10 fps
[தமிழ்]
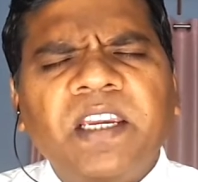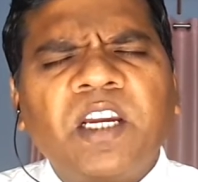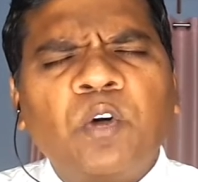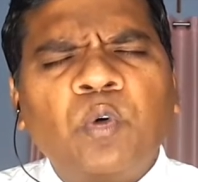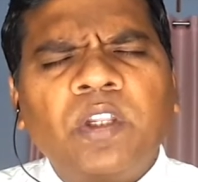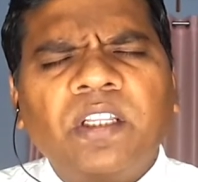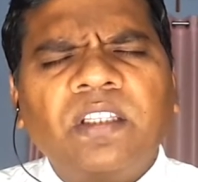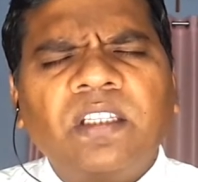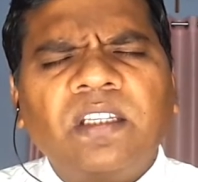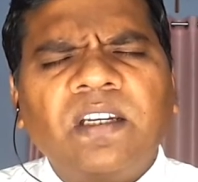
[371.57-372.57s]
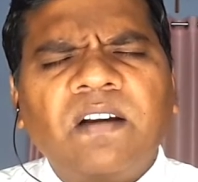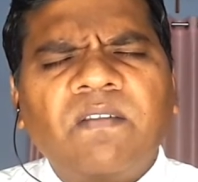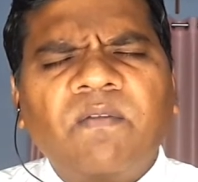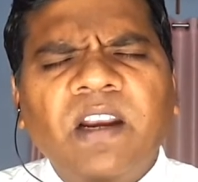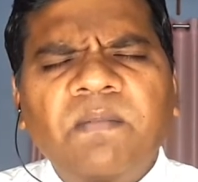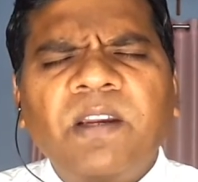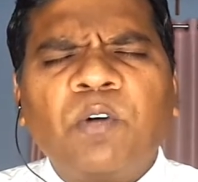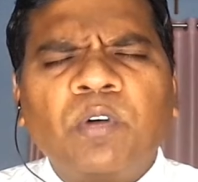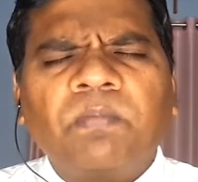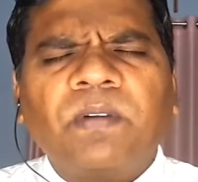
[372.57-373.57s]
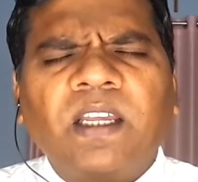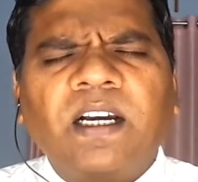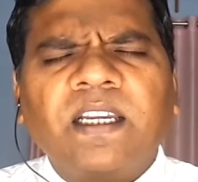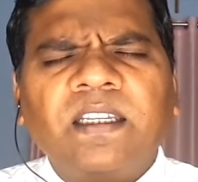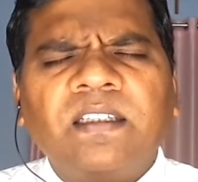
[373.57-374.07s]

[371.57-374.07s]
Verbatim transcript: எங்களோடு இருந்து வலிமை கொடுப்பதாக